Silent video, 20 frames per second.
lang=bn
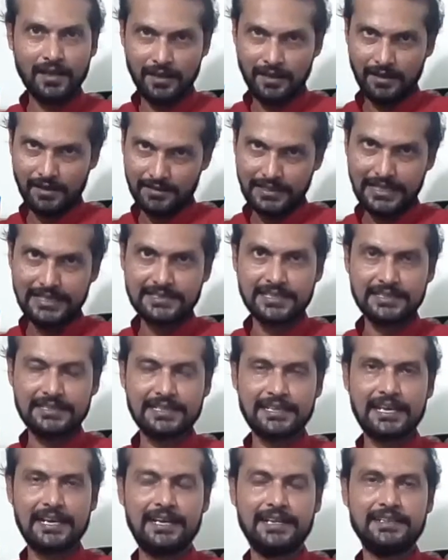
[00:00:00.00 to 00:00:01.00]
হ্যাঁ
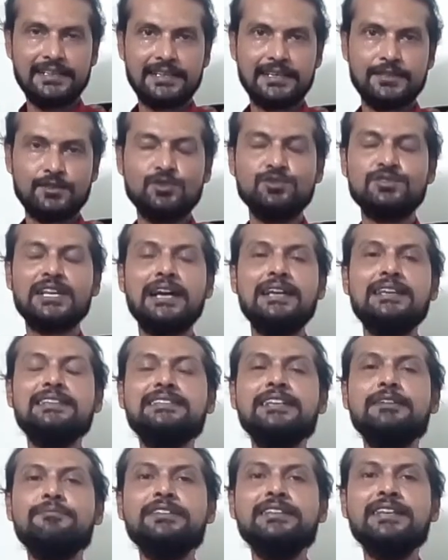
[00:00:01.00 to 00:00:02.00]
ধ্যানচাঁদের খেলা দেখে তো
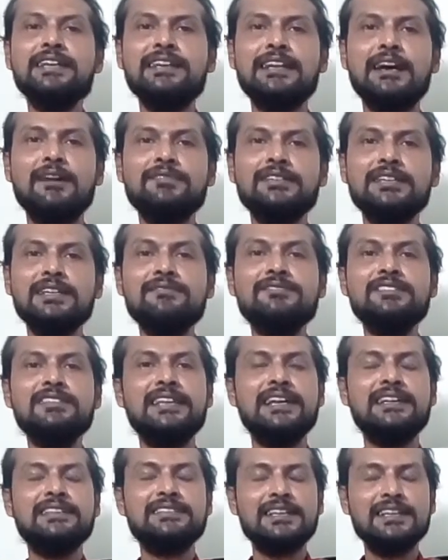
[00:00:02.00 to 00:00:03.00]
চার্লি চ্যাপলিনের নাম নিলাম
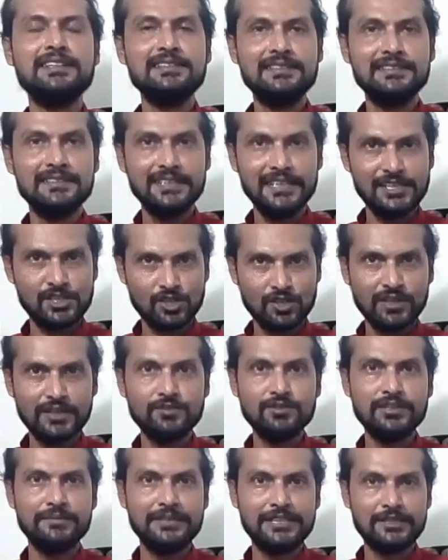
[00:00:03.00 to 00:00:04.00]
যে ধ্যানচাঁদের
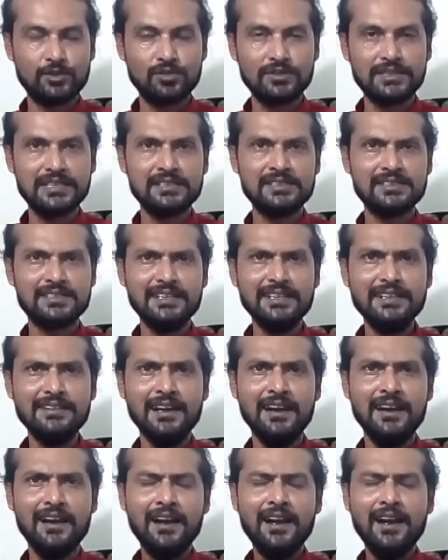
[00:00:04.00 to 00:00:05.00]
সঙ্গে উনি মিট করতে এসেছিলেন
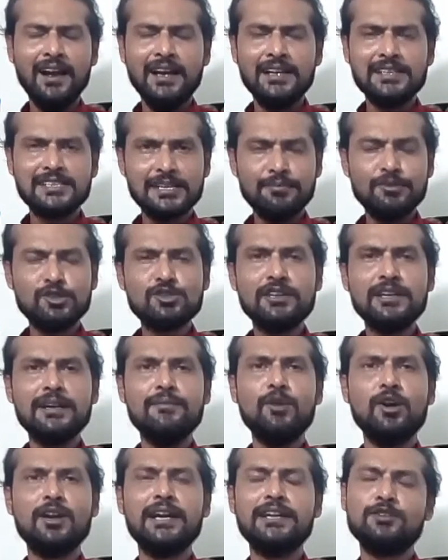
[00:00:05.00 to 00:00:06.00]
সে
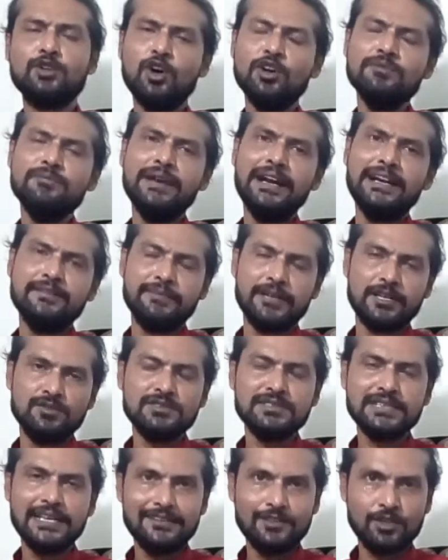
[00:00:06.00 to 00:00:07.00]
প্রসঙ্গে বলা ডন ব্র্যাডম্যান
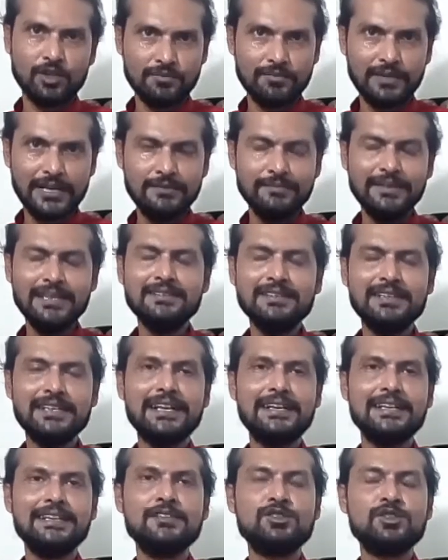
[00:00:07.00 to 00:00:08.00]
স্যার ডন ব্র্যাডম্যান
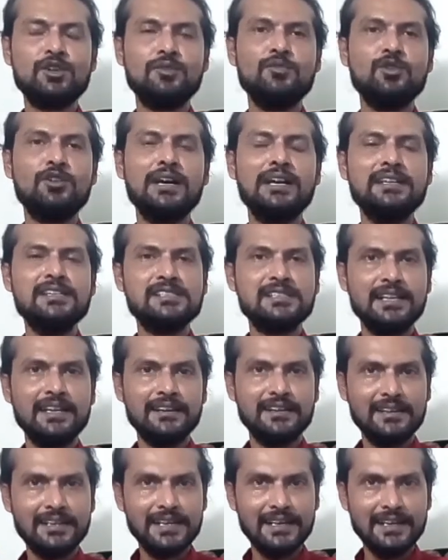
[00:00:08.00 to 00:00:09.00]
ক্রিকেটের সর্বকালের
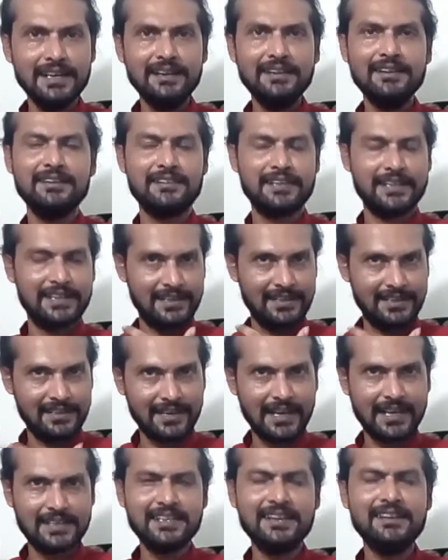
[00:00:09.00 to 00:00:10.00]
সেরা ক্রিকেটার
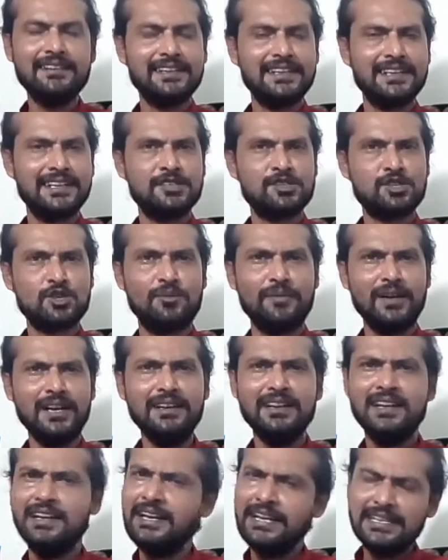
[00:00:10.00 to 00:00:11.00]
ক্রিকেটের রাজা ক্রিকেটের
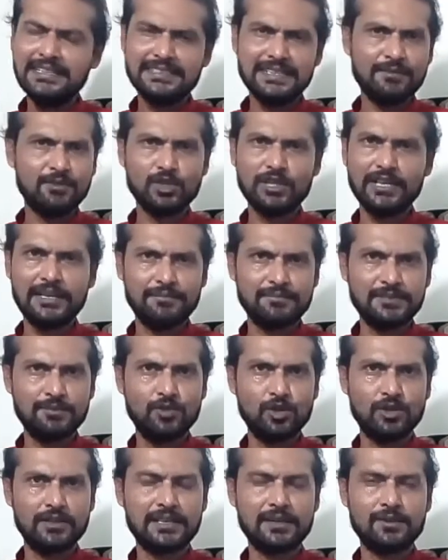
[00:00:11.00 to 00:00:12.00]
সম্রাট যেমনটাই আপনি
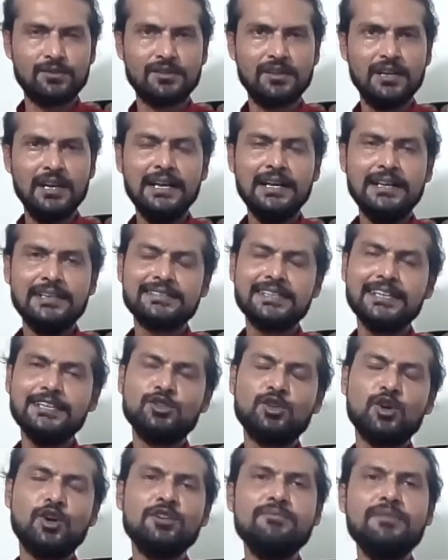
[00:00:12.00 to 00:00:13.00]
বলে থাকুন
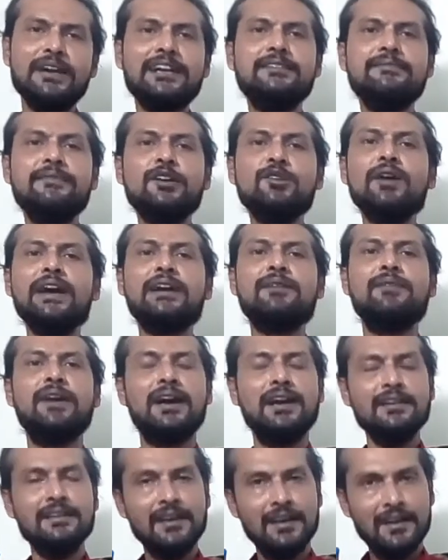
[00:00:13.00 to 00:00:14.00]
স্যার ডন ব্র্যাডম্যানও
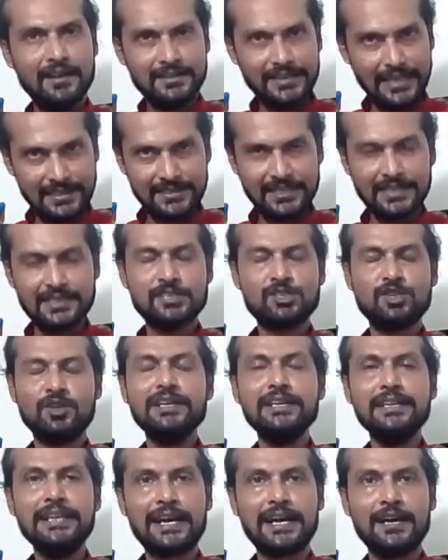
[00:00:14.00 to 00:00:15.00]
একবার ধ্যানচাঁদের
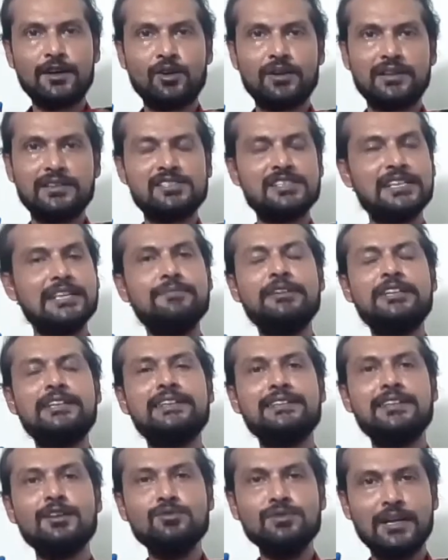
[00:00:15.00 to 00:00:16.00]
সঙ্গে দেখা করেন সেই
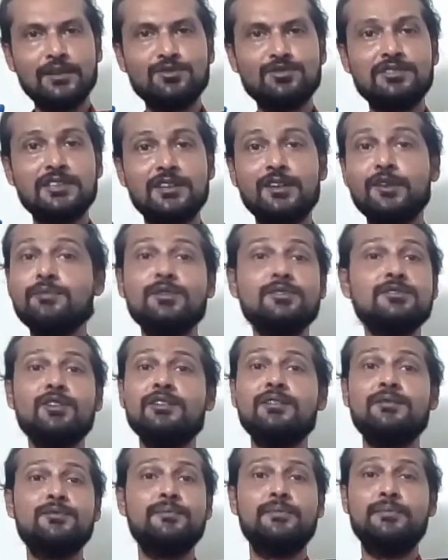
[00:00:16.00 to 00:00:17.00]
মিটিংটাও দারুণ ছিল এবং
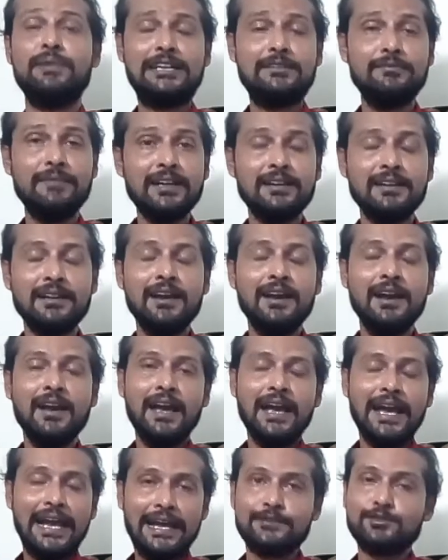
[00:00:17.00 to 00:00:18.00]
ব্র্যাডম্যান
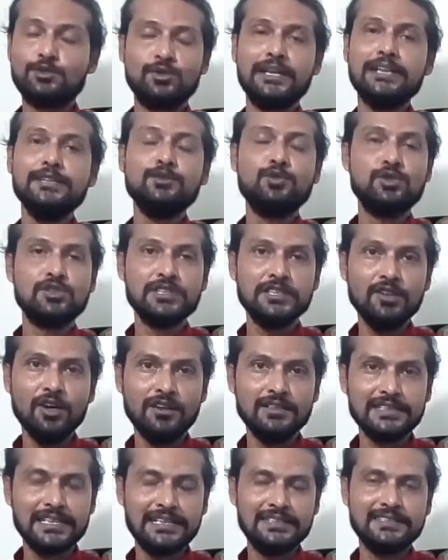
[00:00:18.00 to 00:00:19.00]
এতটাই খুশি
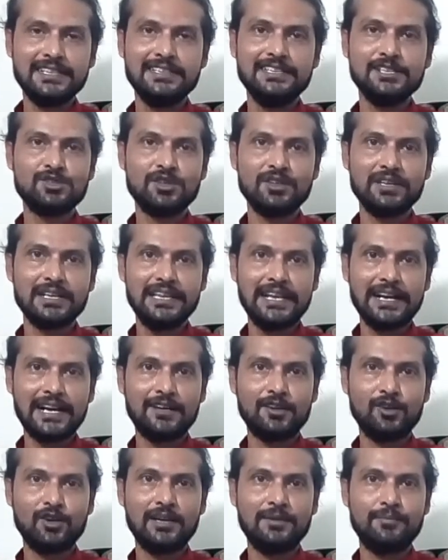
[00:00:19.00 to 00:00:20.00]
হন ধ্যানচাঁদের সঙ্গে
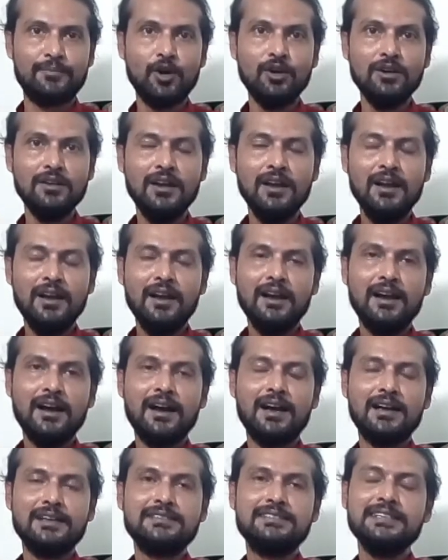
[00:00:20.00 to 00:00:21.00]
দেখা করার পর
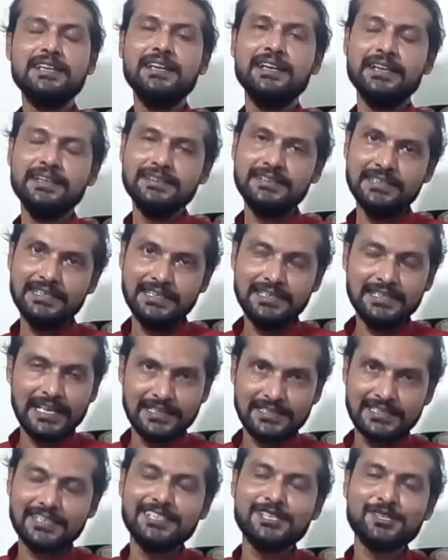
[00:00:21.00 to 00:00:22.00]
যে তিনি
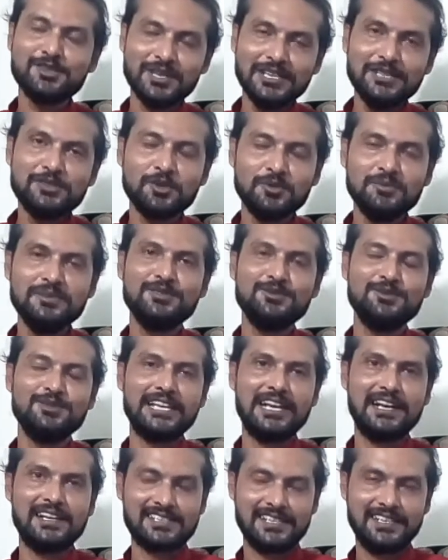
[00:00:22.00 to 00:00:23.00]
ধ্যানচাঁদের সঙ্গে ছবি
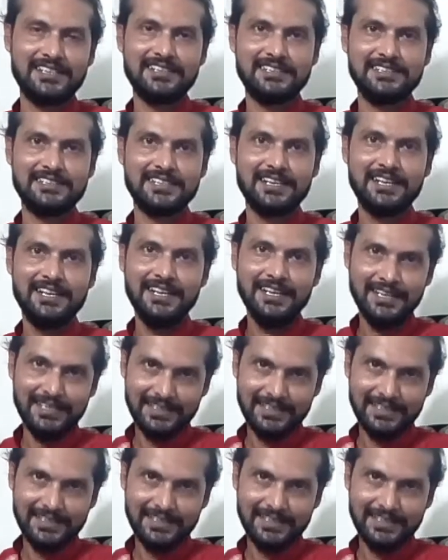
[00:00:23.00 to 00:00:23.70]
তুলতে আসেন নিজে